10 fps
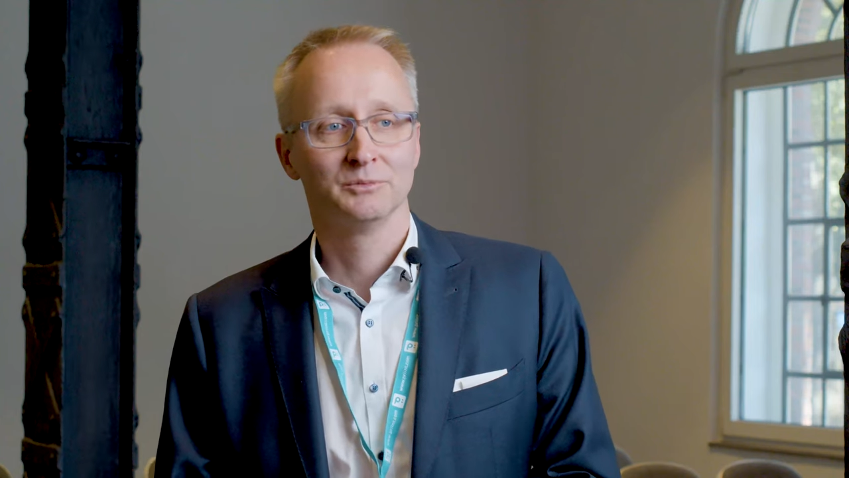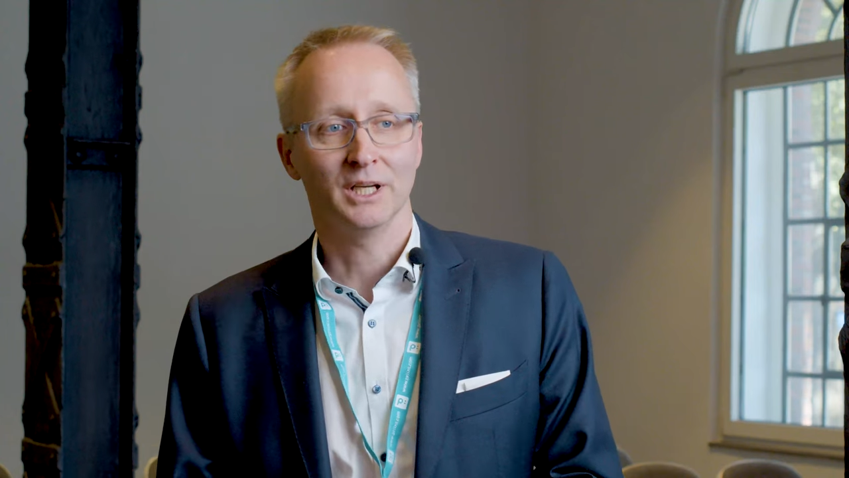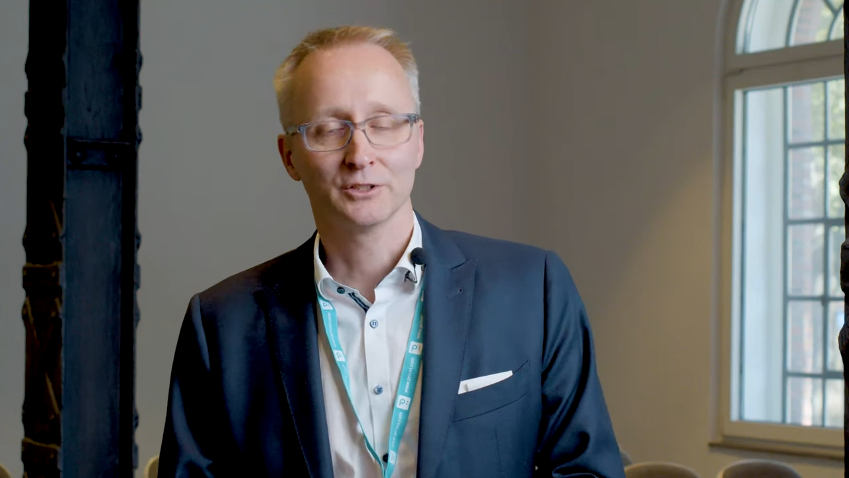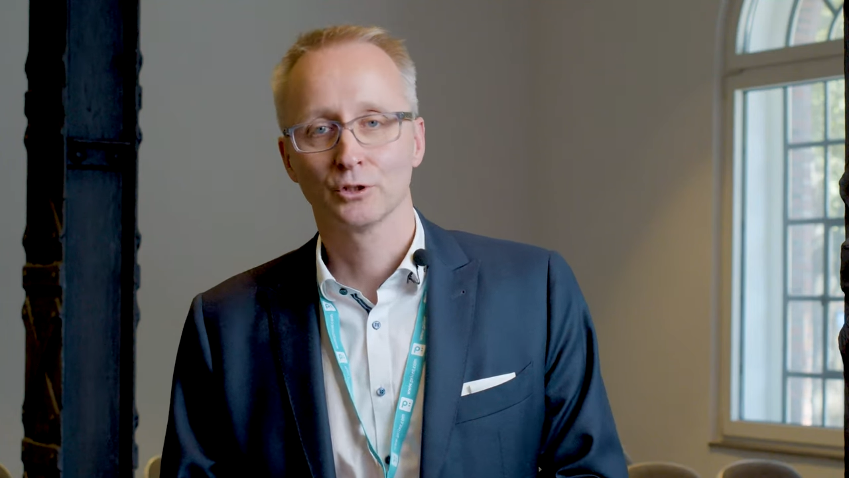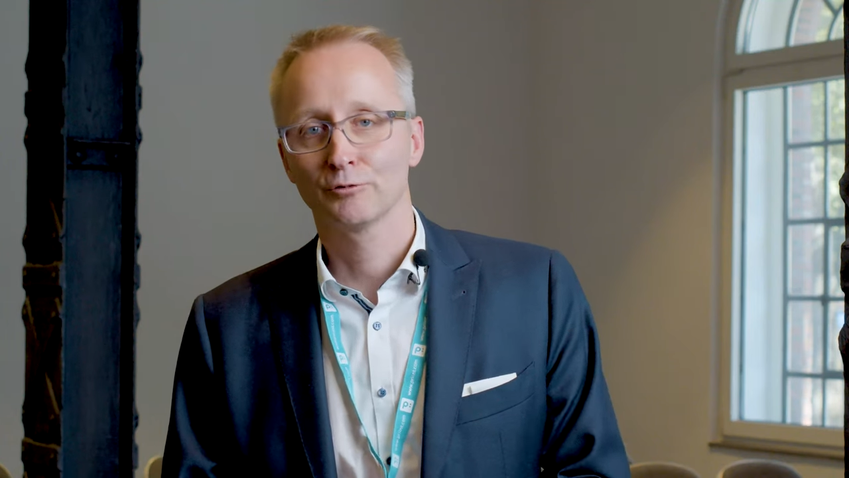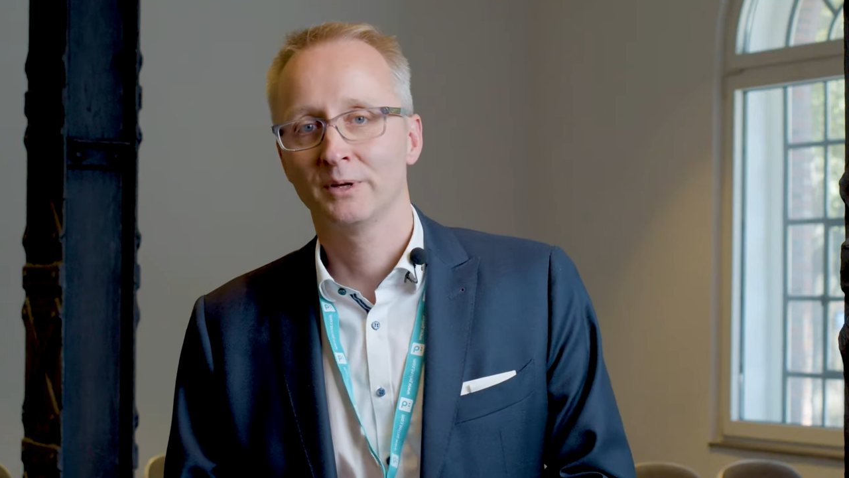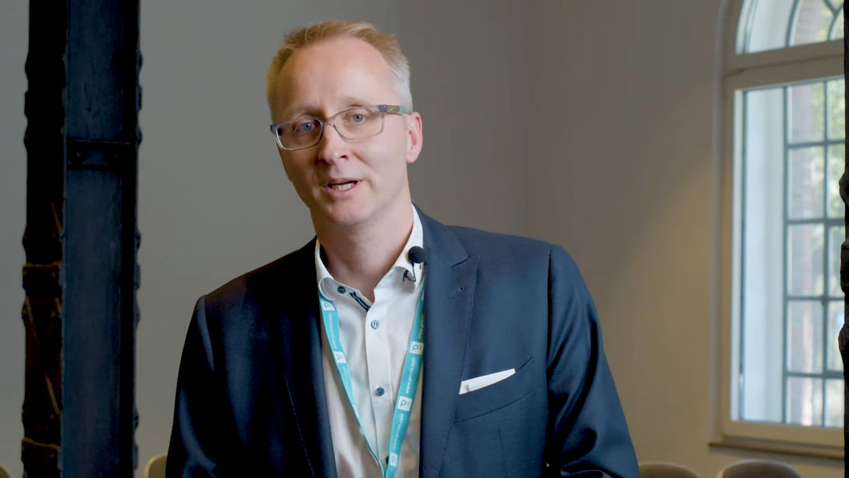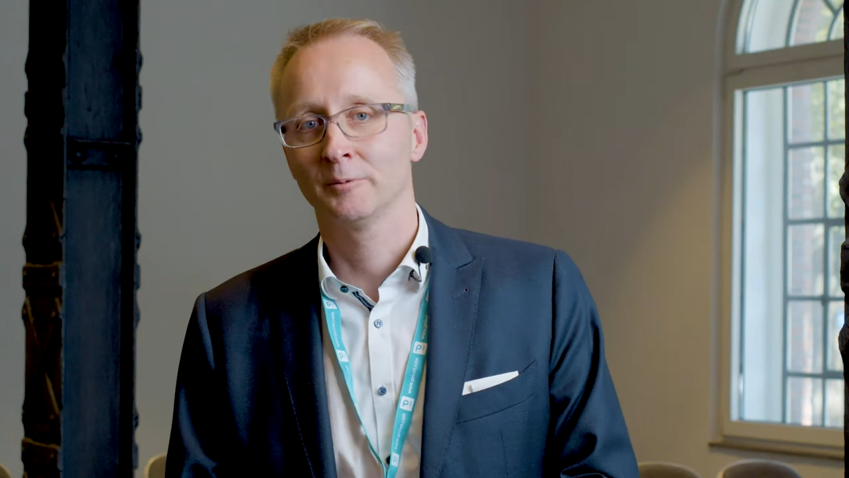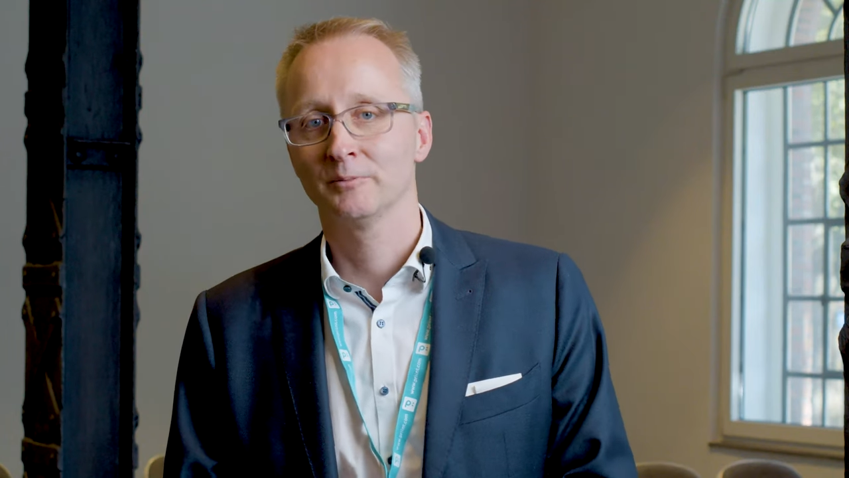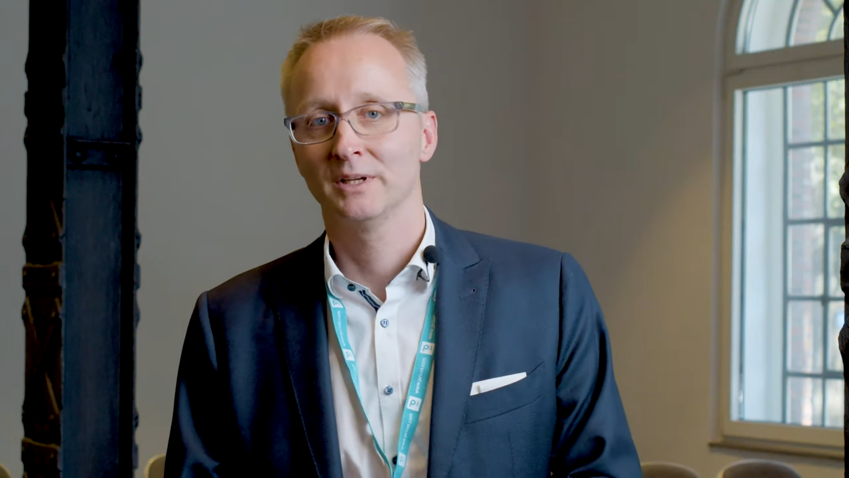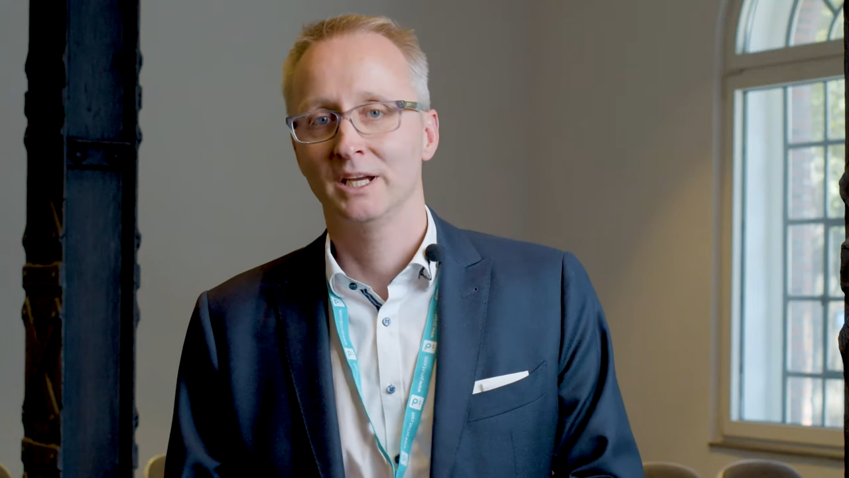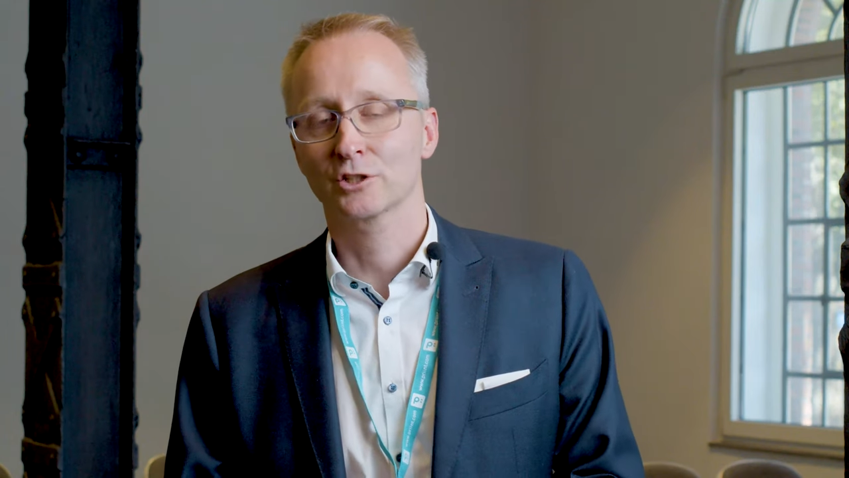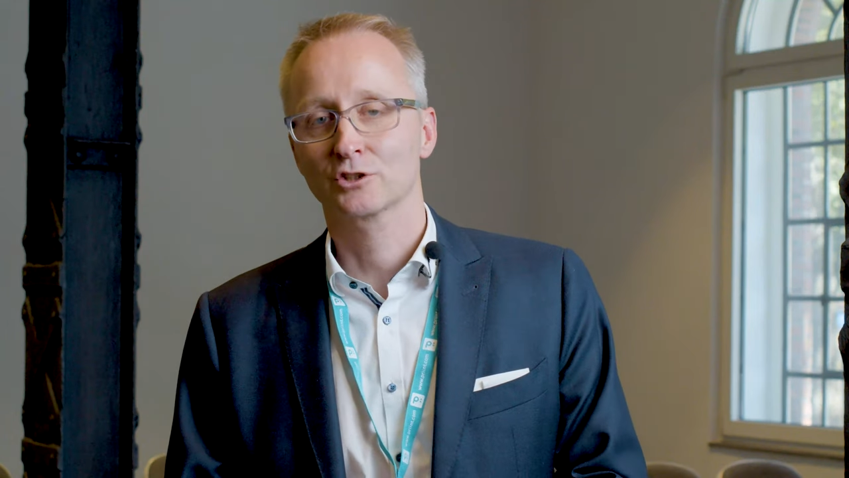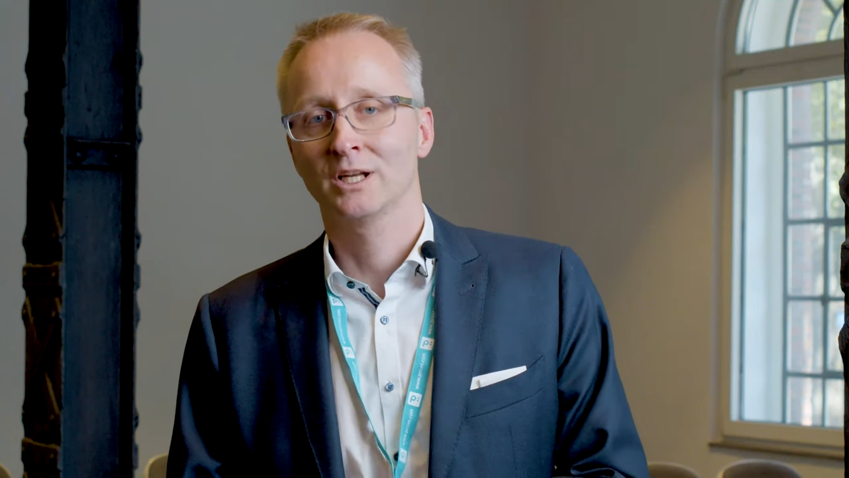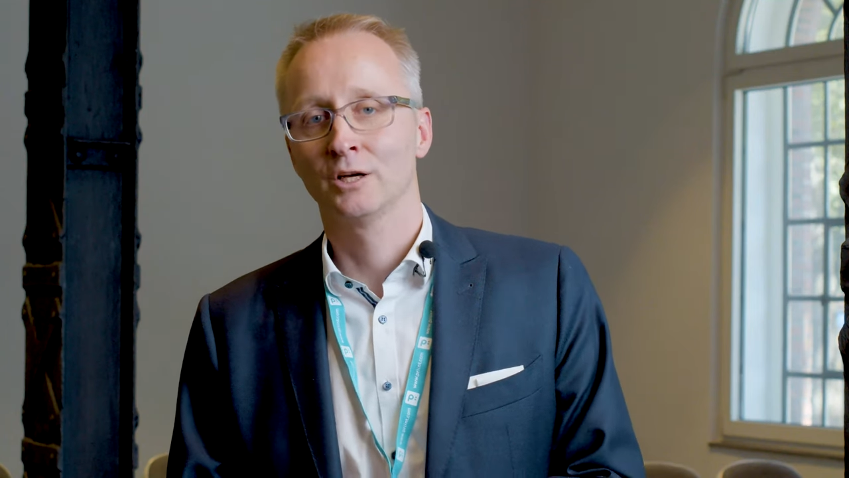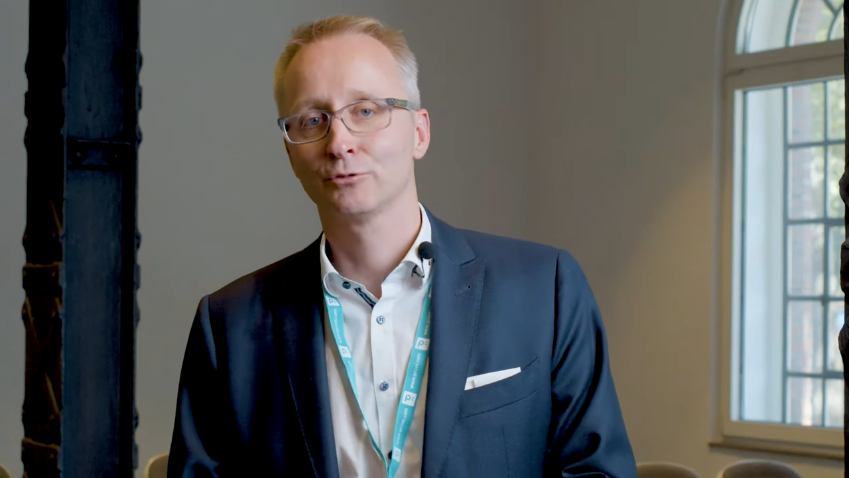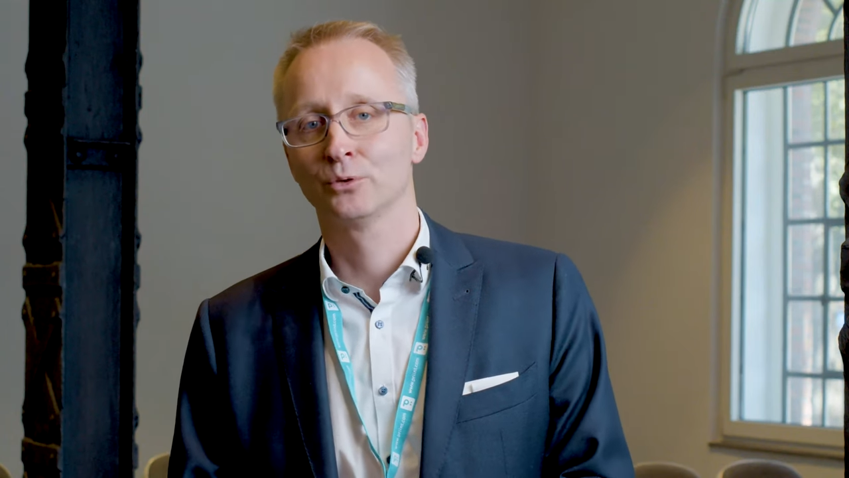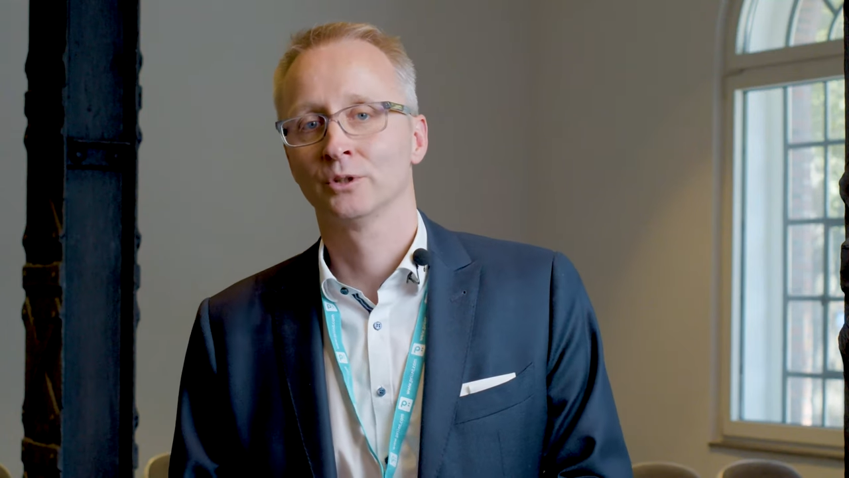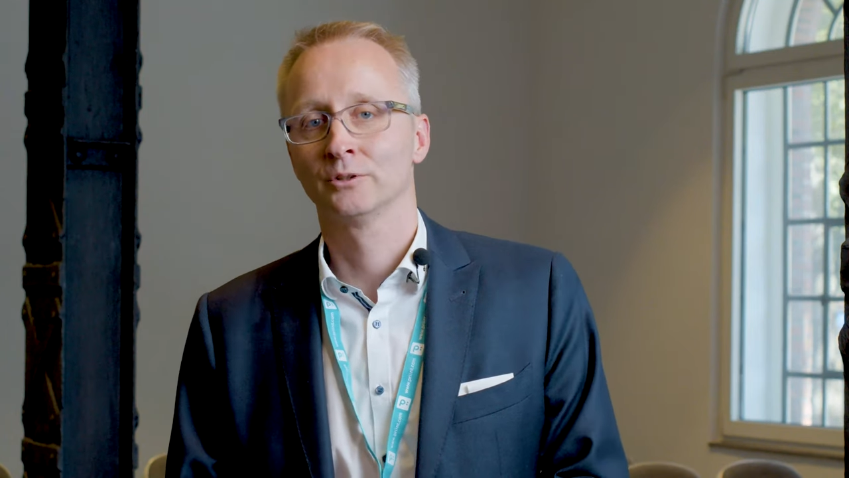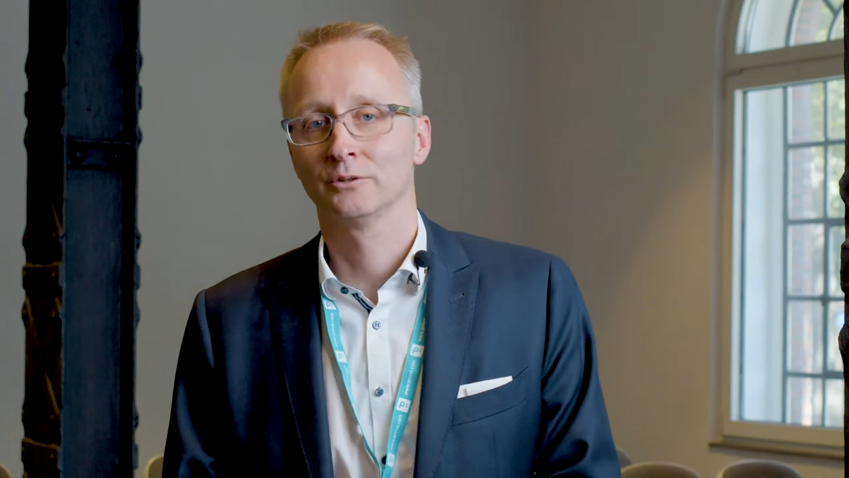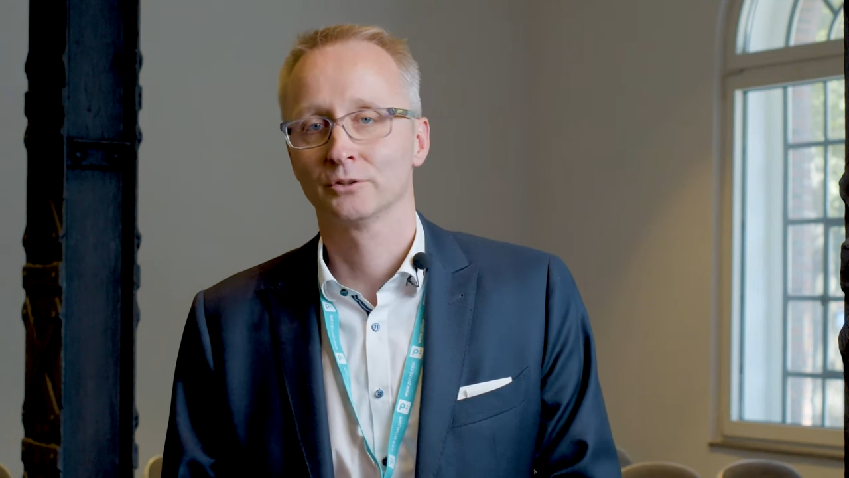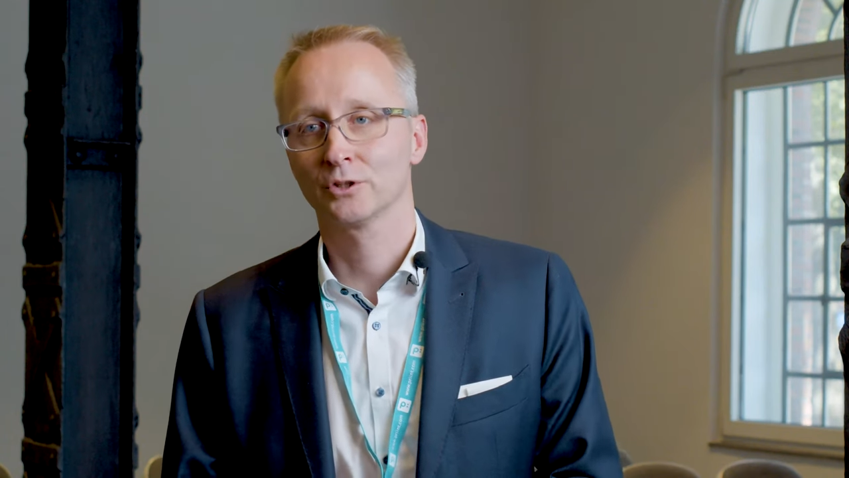ja, Softwarehersteller für